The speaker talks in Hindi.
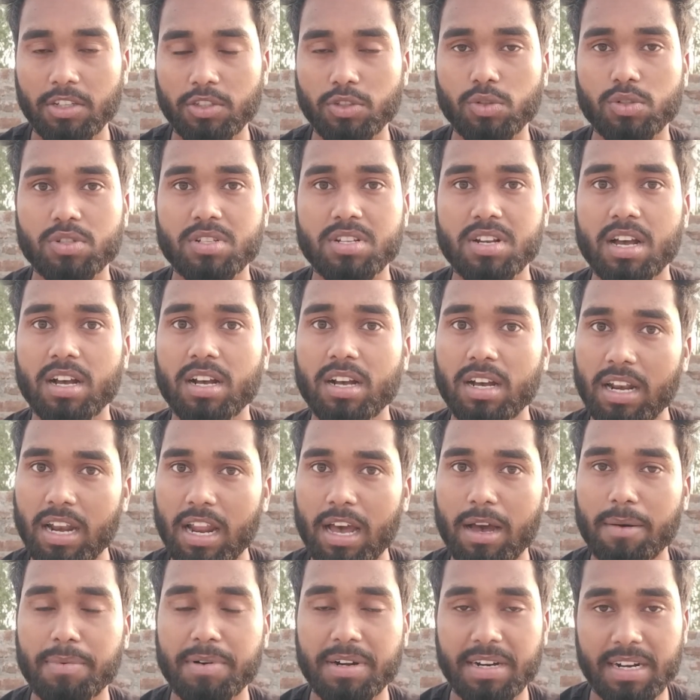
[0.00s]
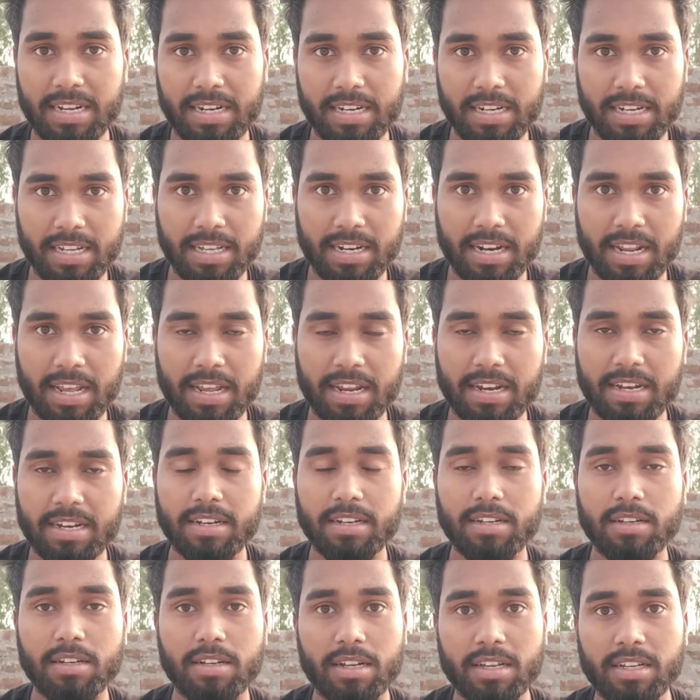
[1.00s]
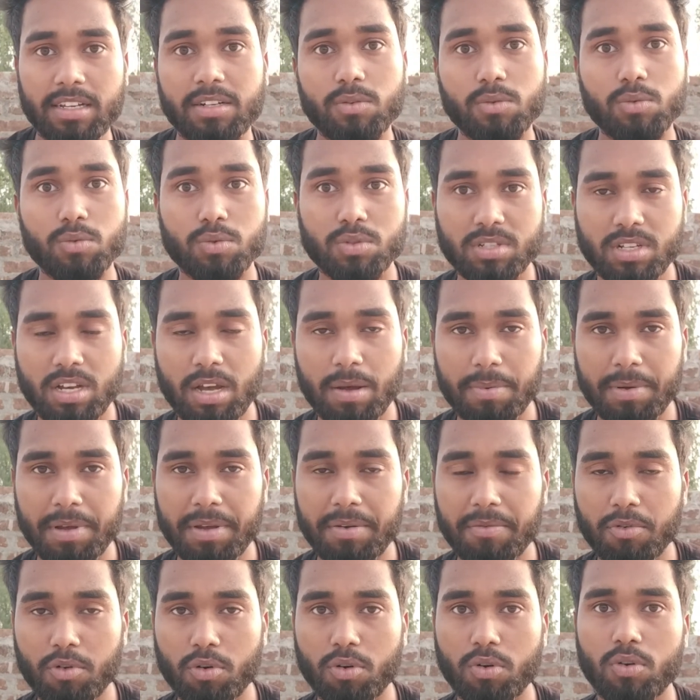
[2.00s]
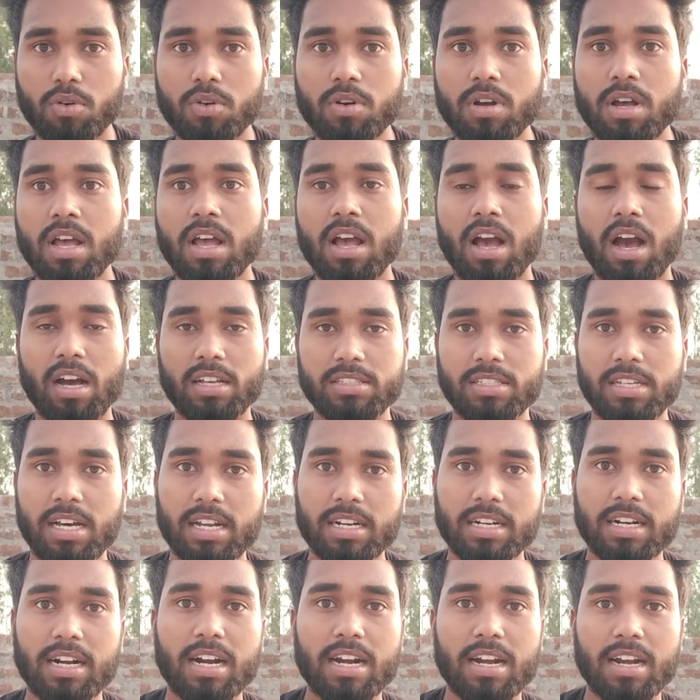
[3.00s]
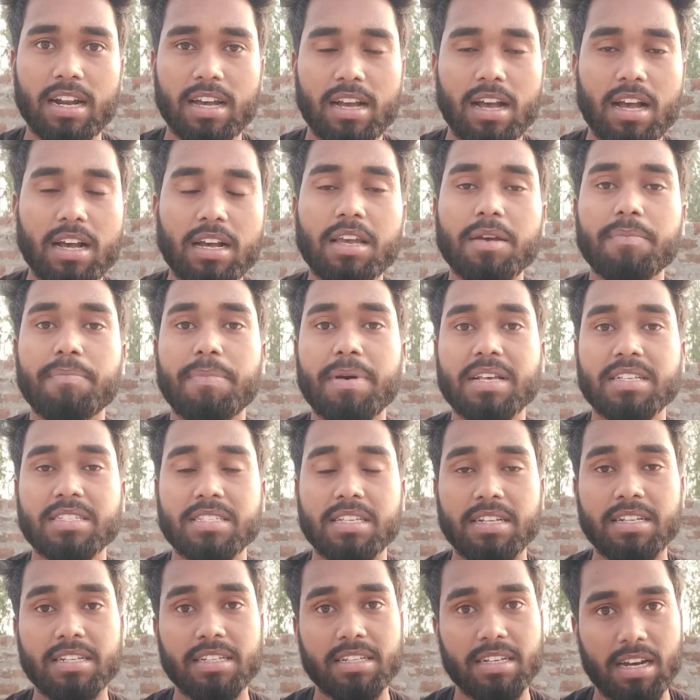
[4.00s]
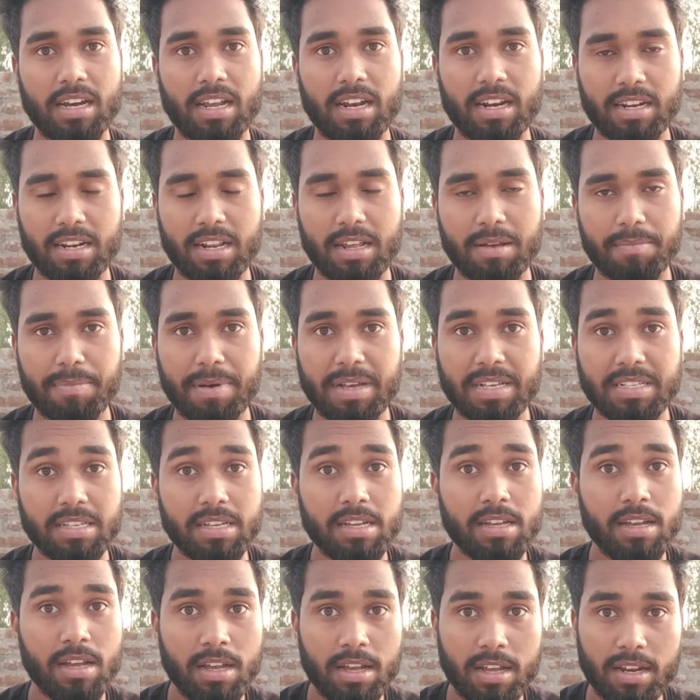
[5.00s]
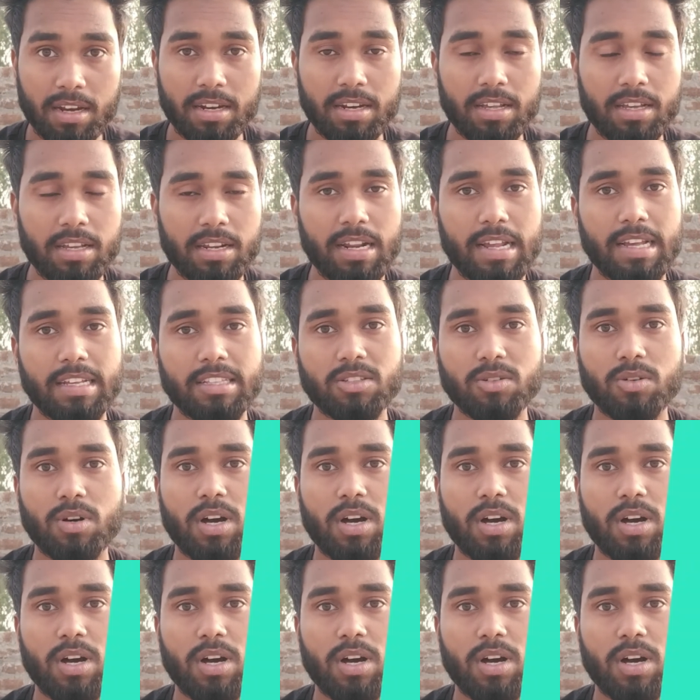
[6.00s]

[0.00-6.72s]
योजना का लाभ नहीं ले रहे हैं लेकिन उसका भी वो लोग आधार कार्ड लगा के पैसे निकाल रहे हैं पैसे ले रहे हैं